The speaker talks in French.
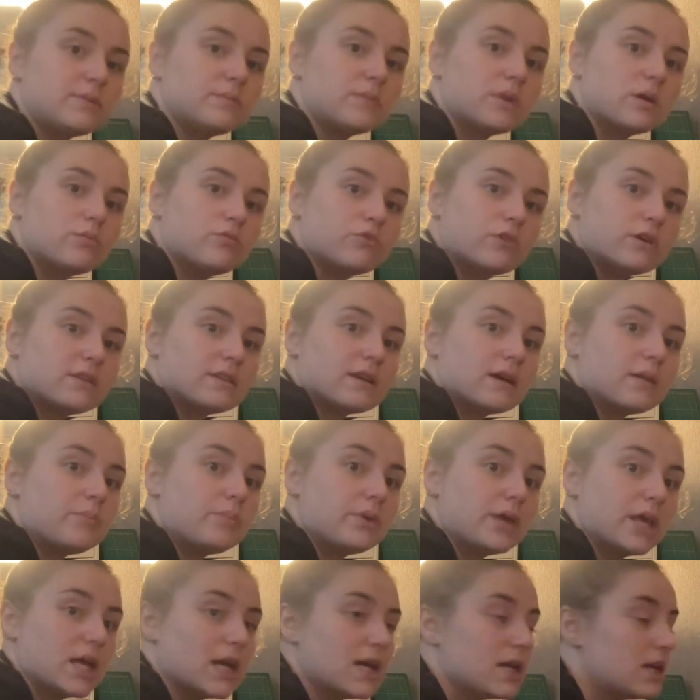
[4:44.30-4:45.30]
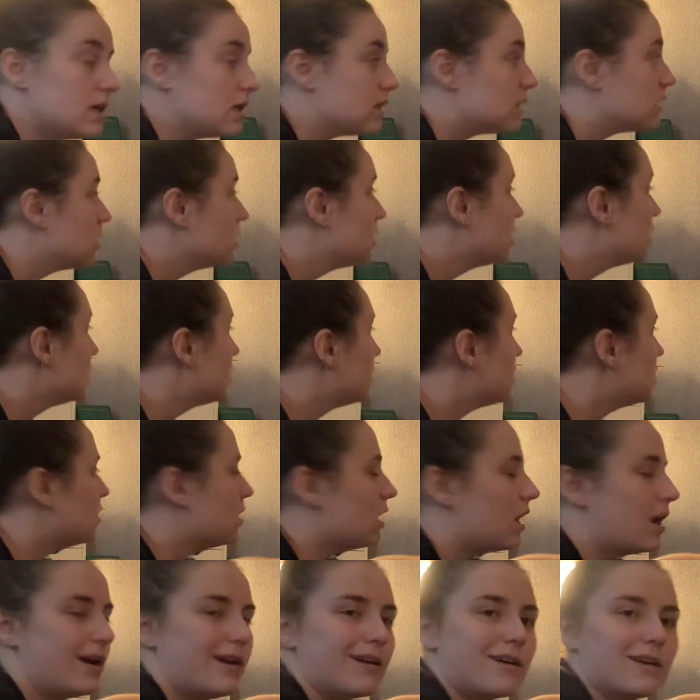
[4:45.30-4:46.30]
ma boîte à perles.
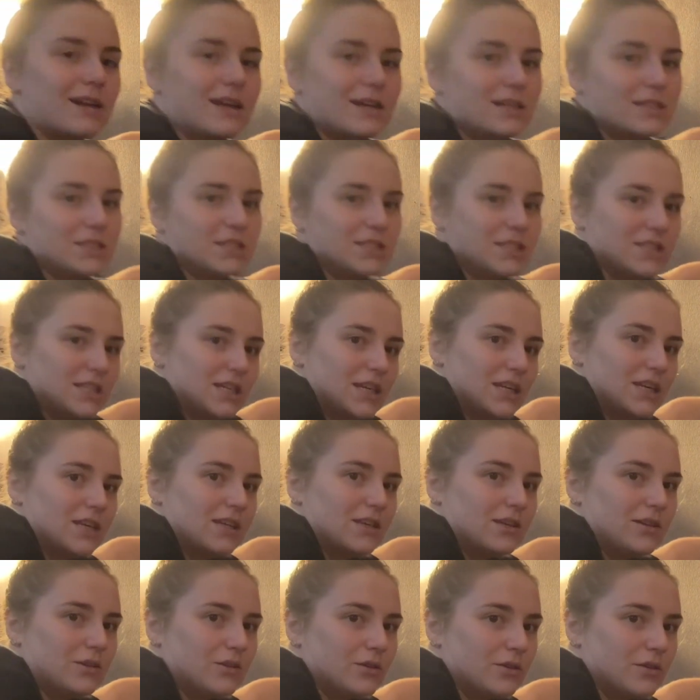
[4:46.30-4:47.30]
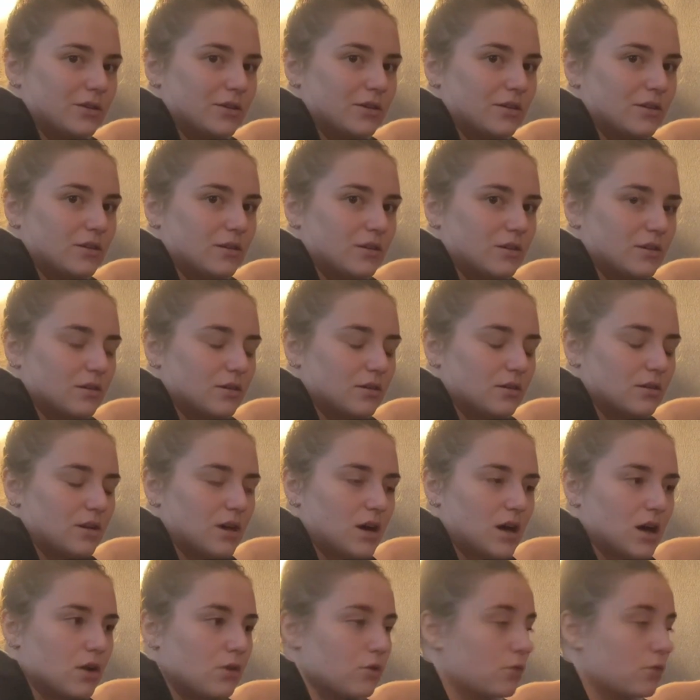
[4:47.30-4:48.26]
Alors là, j'ai euh, un